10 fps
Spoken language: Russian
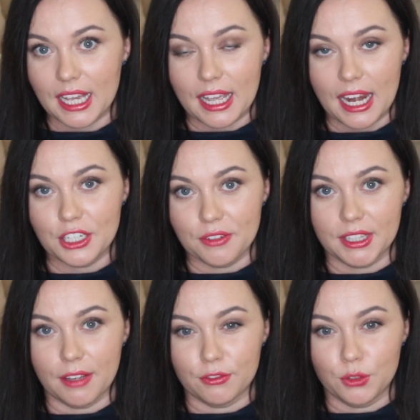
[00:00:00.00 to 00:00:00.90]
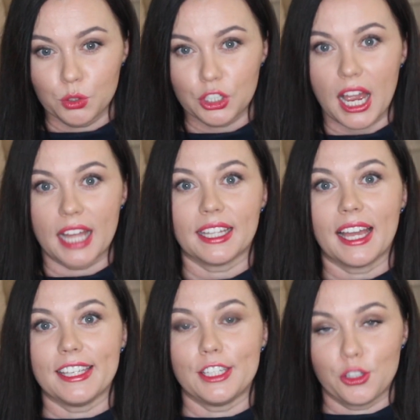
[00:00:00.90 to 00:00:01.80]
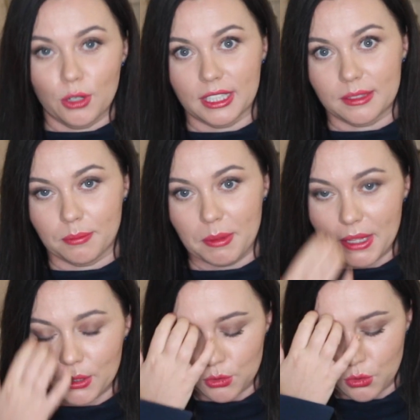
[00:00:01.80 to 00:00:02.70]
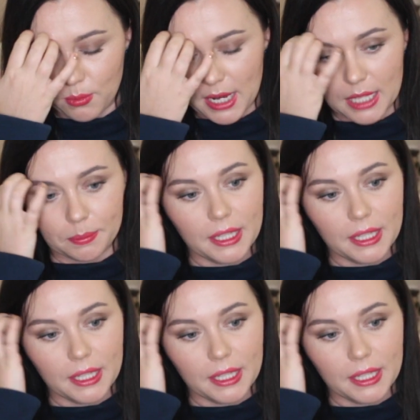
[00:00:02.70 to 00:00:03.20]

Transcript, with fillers: А горячая вода в душе, она еще этот момент усугубляет.